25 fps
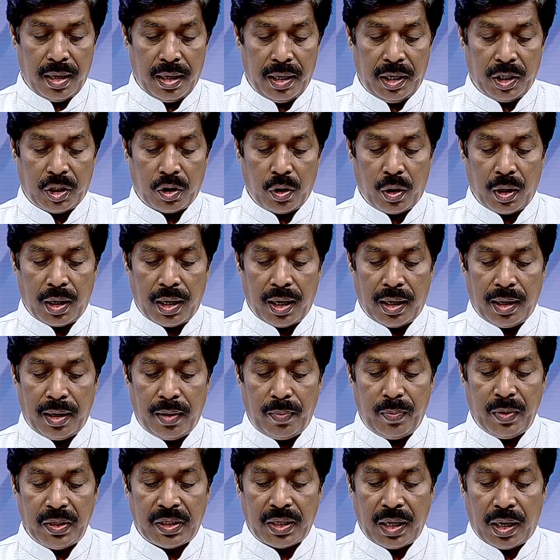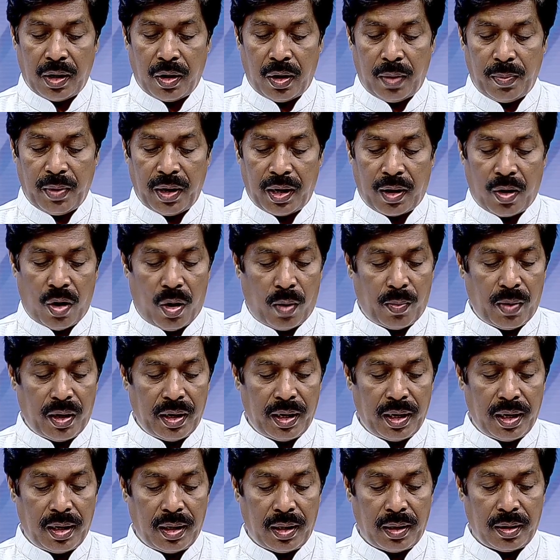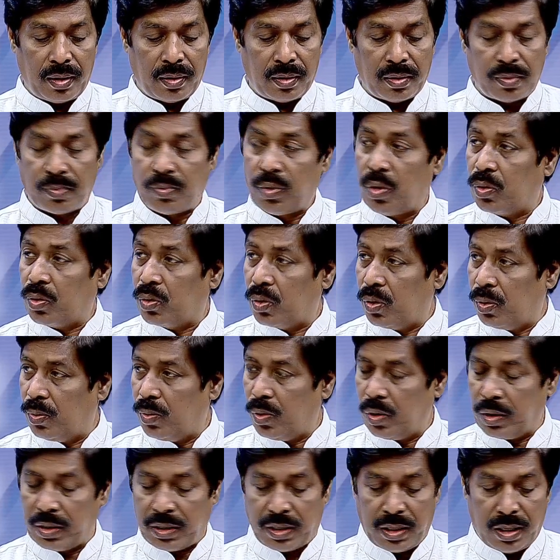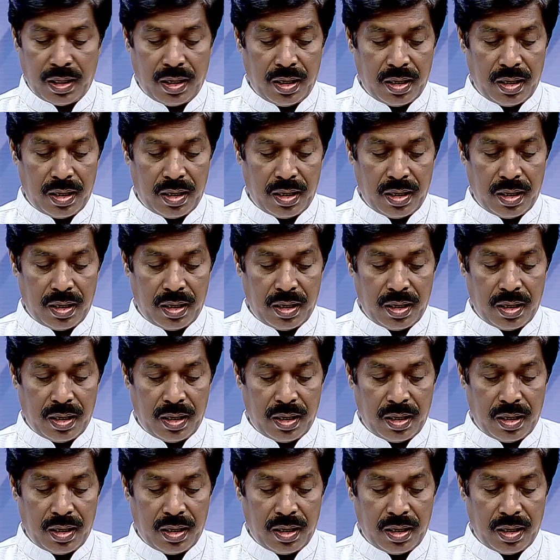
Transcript: এ সরকারের বিচার হবে ক্ষমা নেই ফখরুল বলেছেন